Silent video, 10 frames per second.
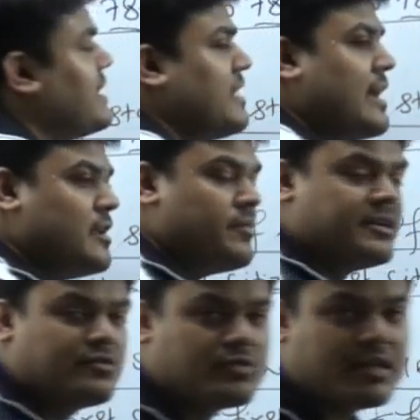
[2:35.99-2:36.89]
कितने
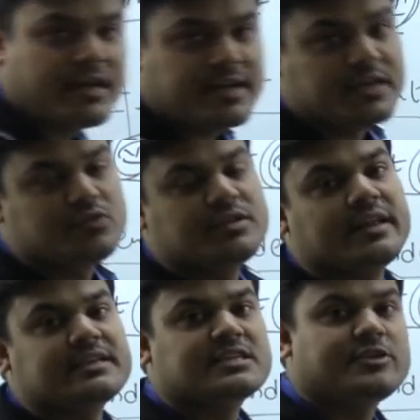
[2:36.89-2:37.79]
एलिमेंट्स होते हैं या
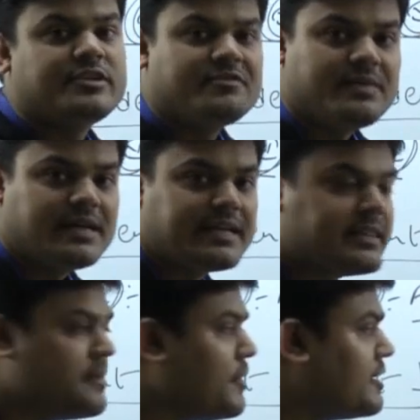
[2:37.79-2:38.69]
यूनियन एग्जीक्यूटिव में
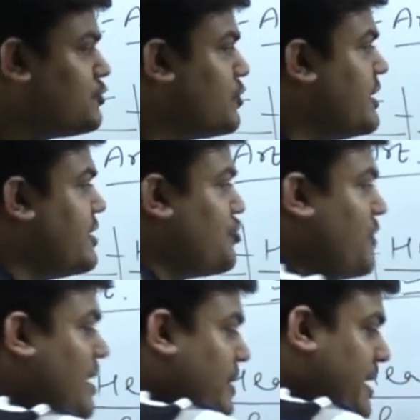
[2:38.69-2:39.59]
कितने पार्ट्स होते हैं
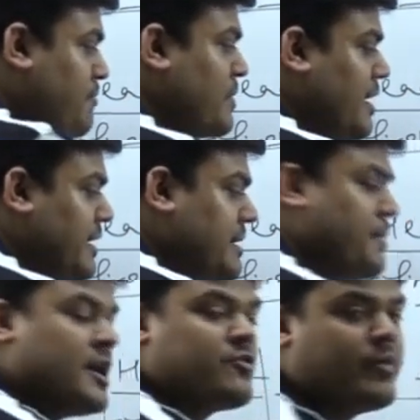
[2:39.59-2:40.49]
जवाब है ये
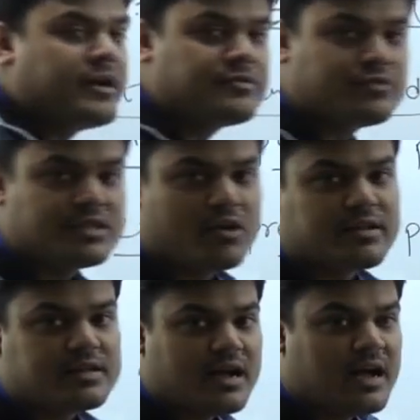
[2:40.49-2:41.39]
पांच पार्ट्स होते हैं
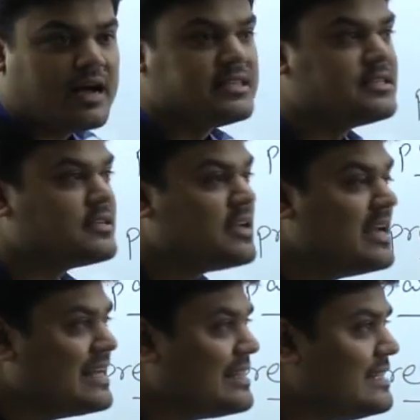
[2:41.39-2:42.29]
और इनका आंसर
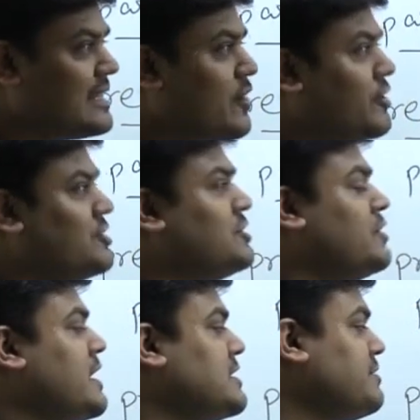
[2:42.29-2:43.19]
तीसरा क्वेश्चन
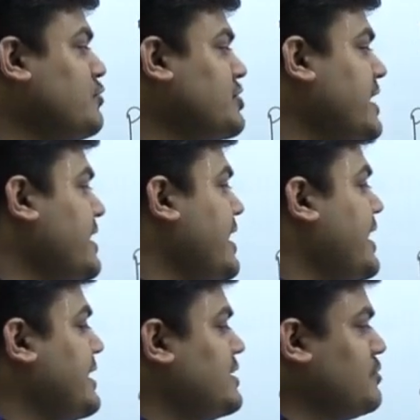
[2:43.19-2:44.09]
जो यहां से पूछा गया
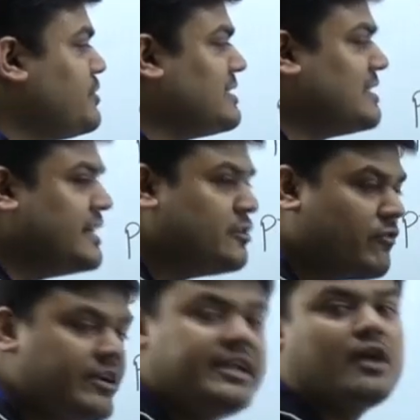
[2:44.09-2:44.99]
है कि जो प्रेसिडेंट
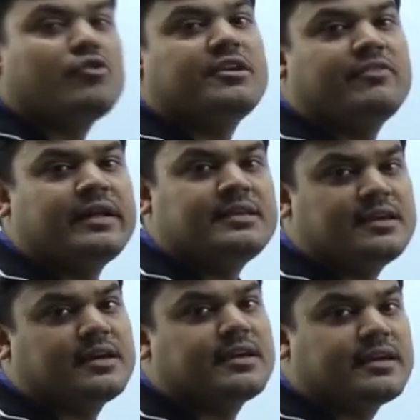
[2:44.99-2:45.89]
ऑफ इंडिया को डिफाइन
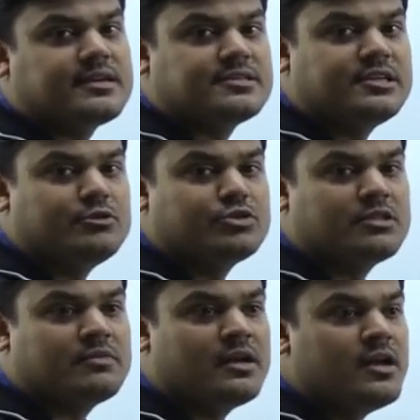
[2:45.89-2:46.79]
किया गया है
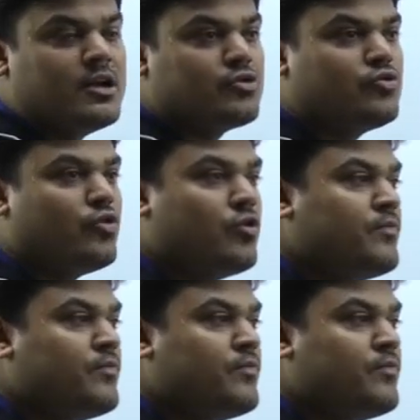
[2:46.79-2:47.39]
कॉन्स्टिट्यूशन में तो